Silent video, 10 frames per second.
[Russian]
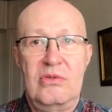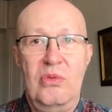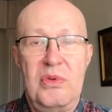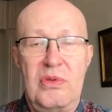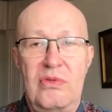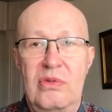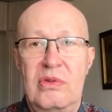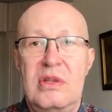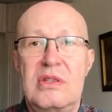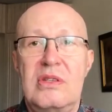
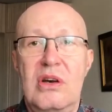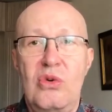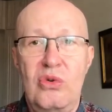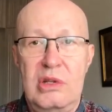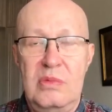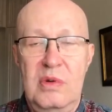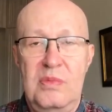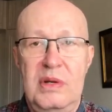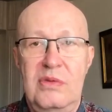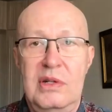общества с охотой бы
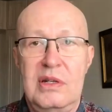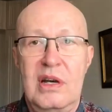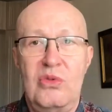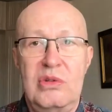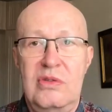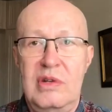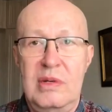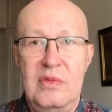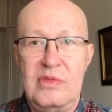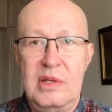провела какое-то
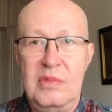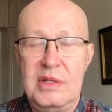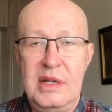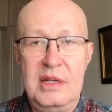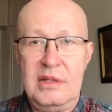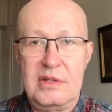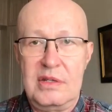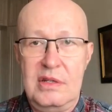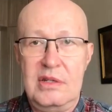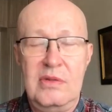время в
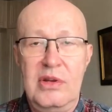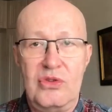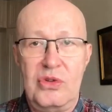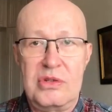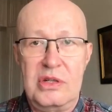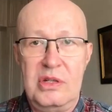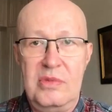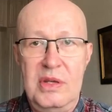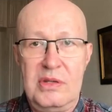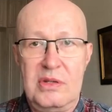самоизоляции, я не говорю, что целый
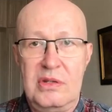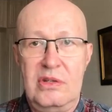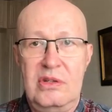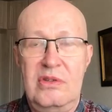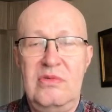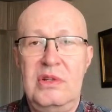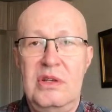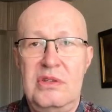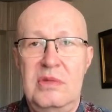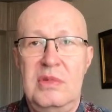месяц, это
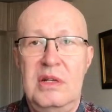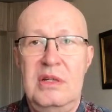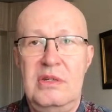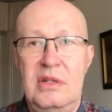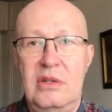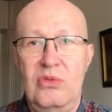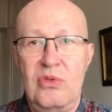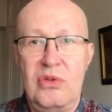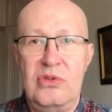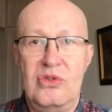невыносимо длительно и
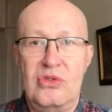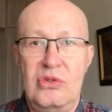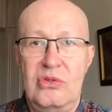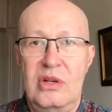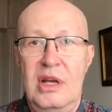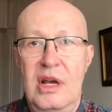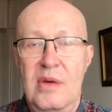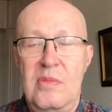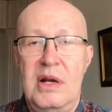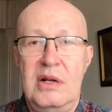очень тяжело,
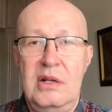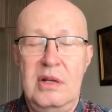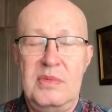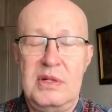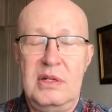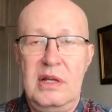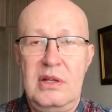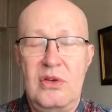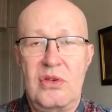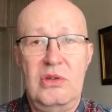морально и
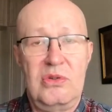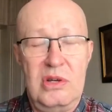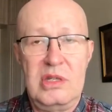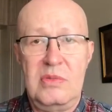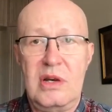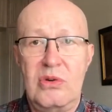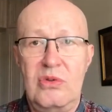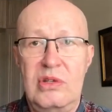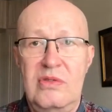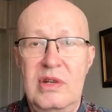психологически, но хотя бы
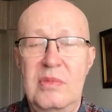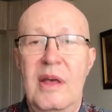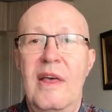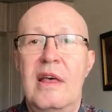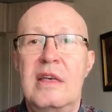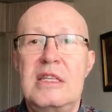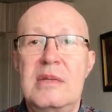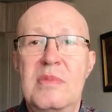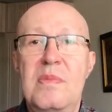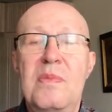какое-то время,
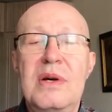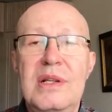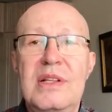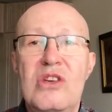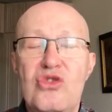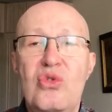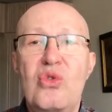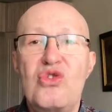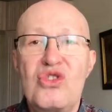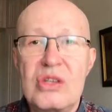если бы было на
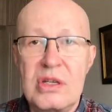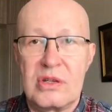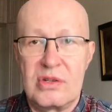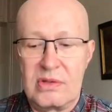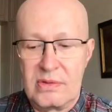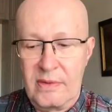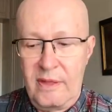что жить.